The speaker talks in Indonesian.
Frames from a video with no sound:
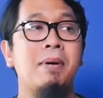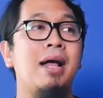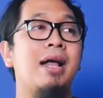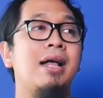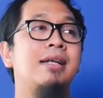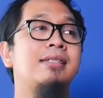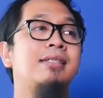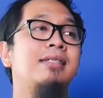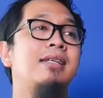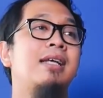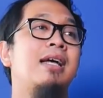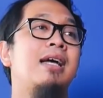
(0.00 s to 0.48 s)

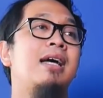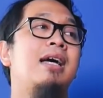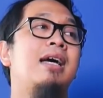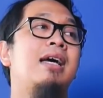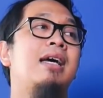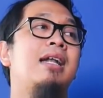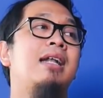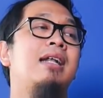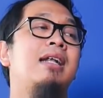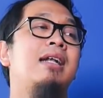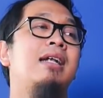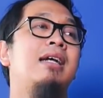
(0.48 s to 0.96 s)

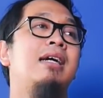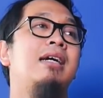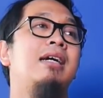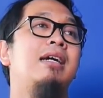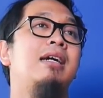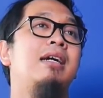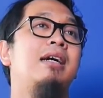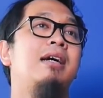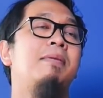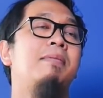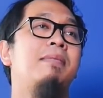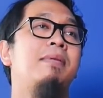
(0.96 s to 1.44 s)
pasar
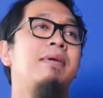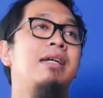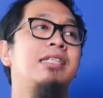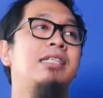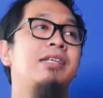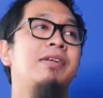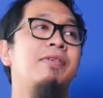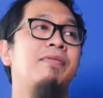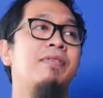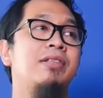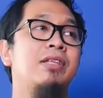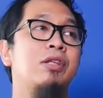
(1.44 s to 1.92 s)
uh, yang
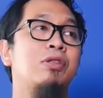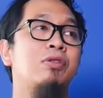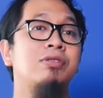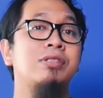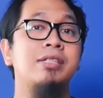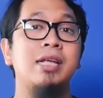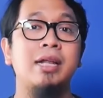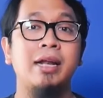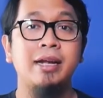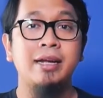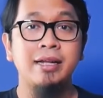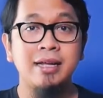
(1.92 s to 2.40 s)
sifatnya tuh
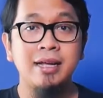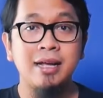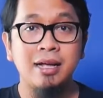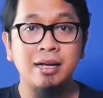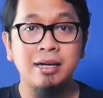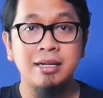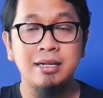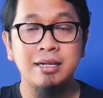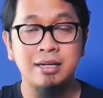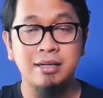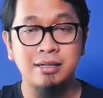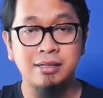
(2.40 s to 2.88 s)
zilenial,
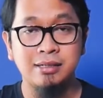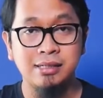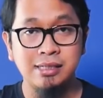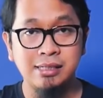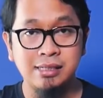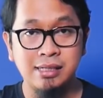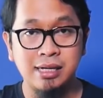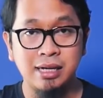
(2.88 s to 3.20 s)
generasi